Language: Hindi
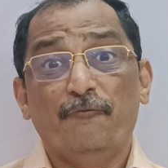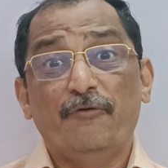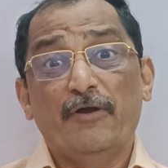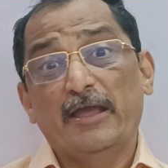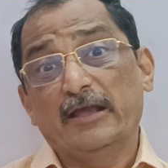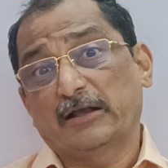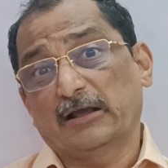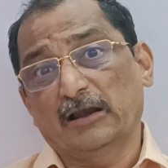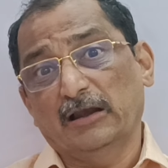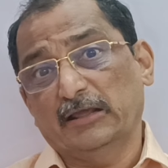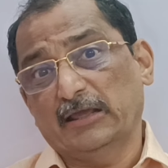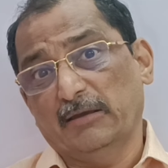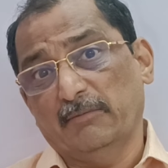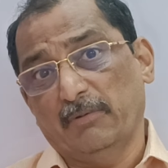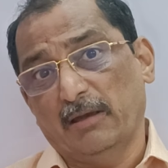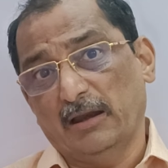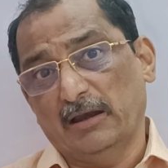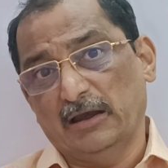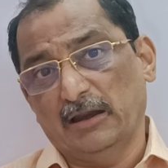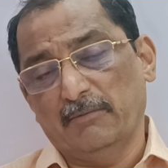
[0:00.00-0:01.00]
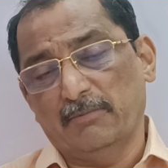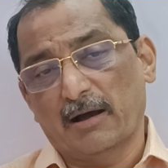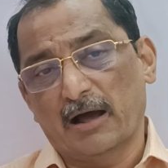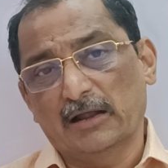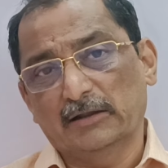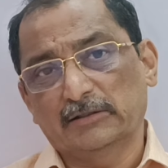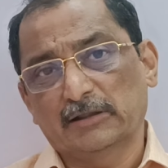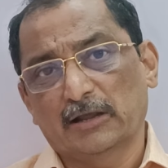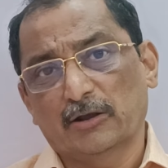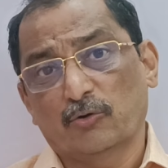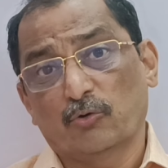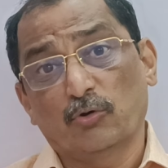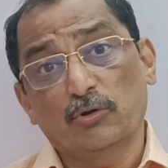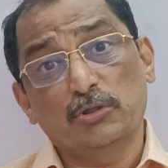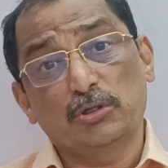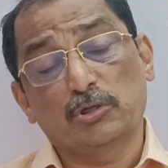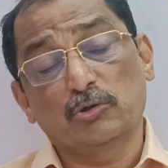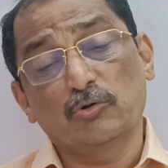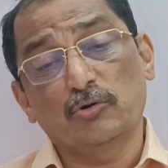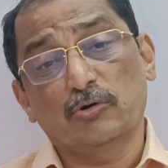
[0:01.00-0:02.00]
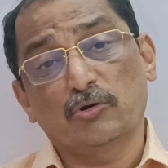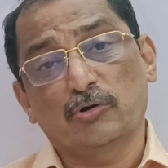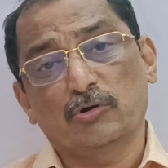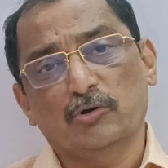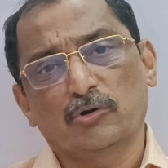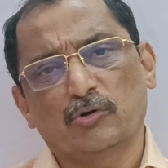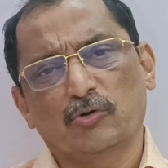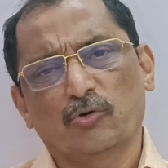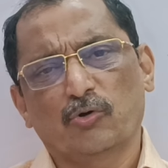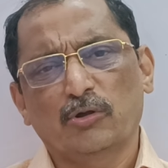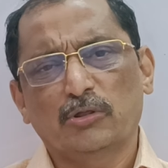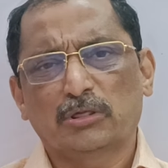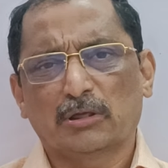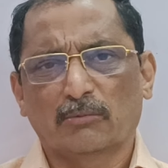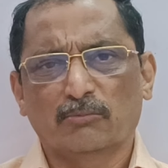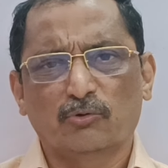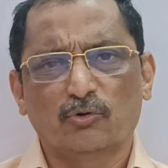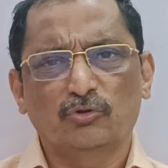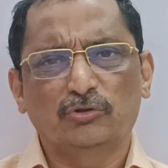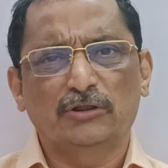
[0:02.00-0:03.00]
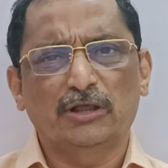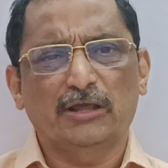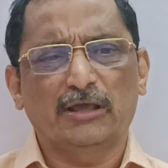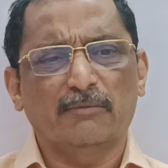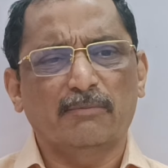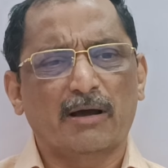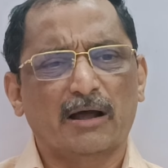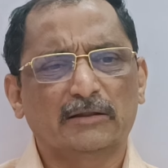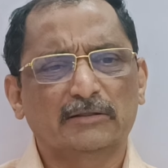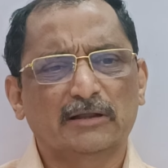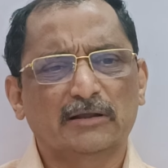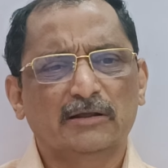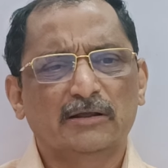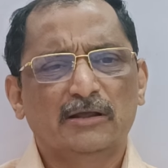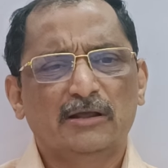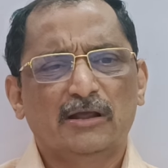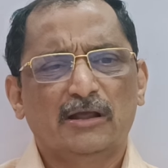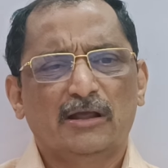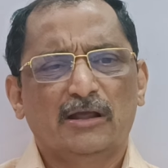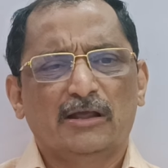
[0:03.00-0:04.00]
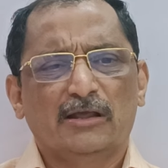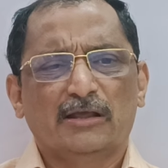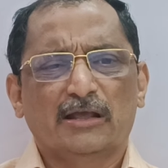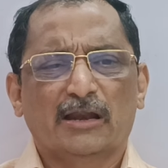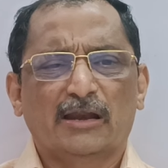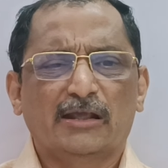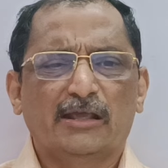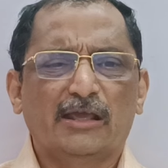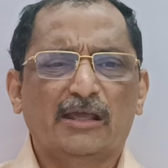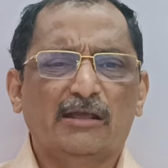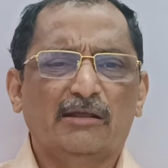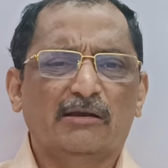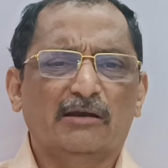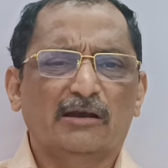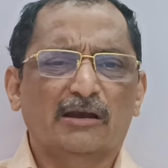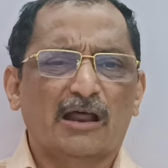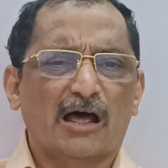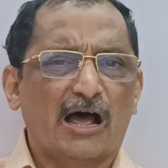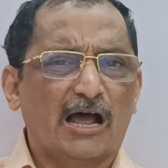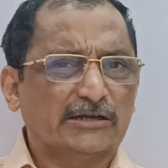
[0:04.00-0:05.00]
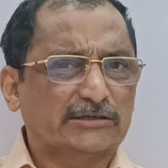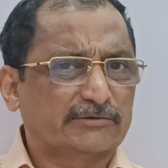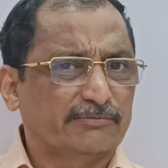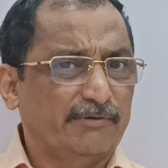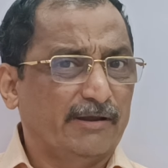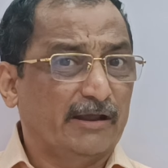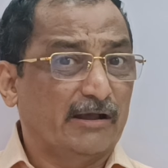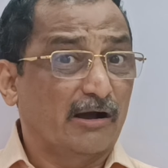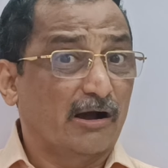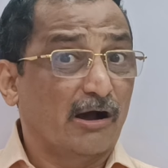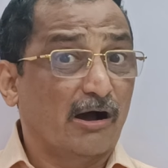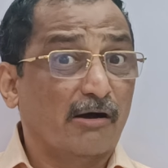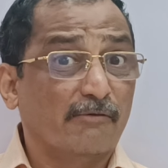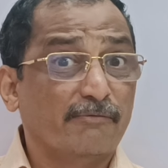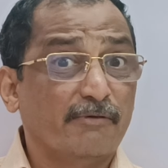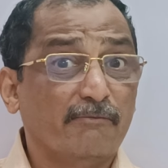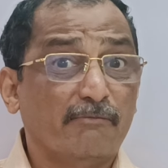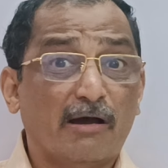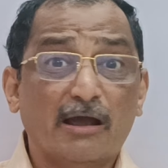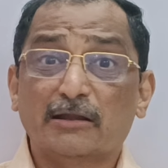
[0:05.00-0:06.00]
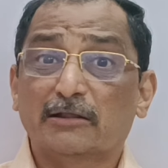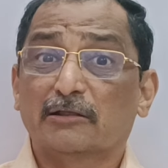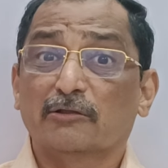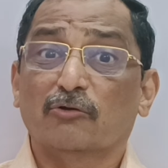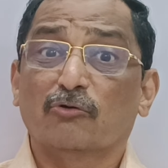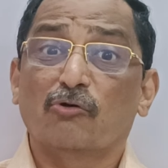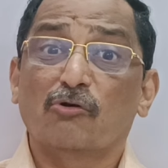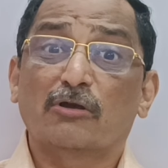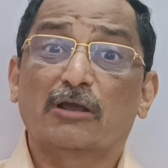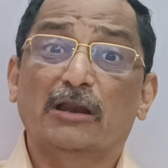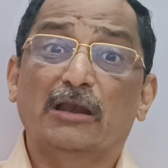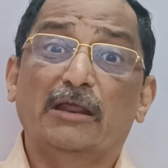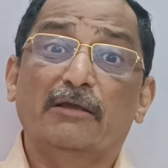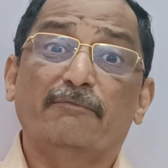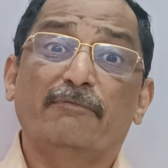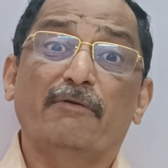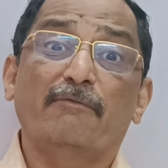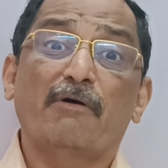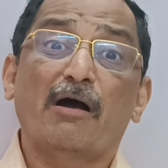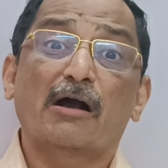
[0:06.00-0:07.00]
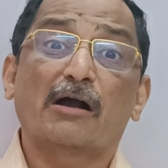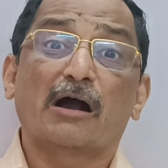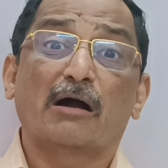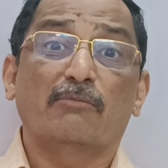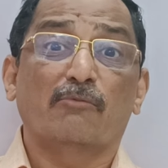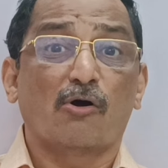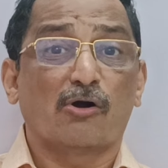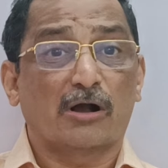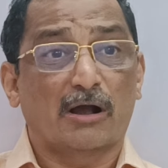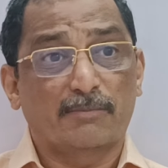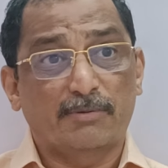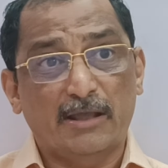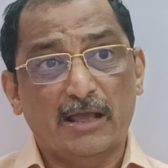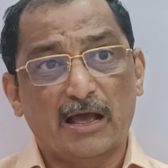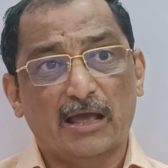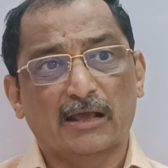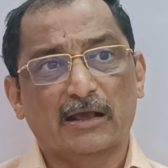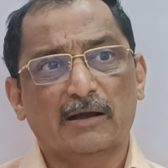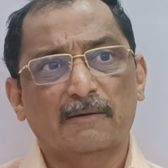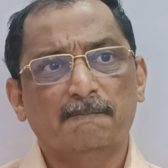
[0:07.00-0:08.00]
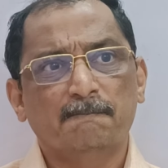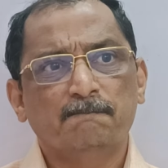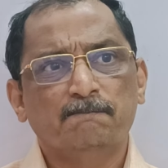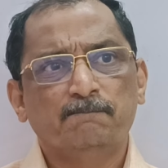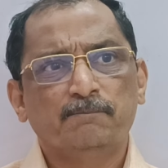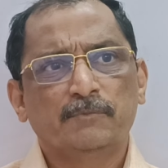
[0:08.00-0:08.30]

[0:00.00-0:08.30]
व्हीकल की मेनली बात है कोई सुख कोई समृद्धि की बात है यानी कि लास्ट वीक अविवाहित लोगों के लिए विवाह का मौका भी आएगा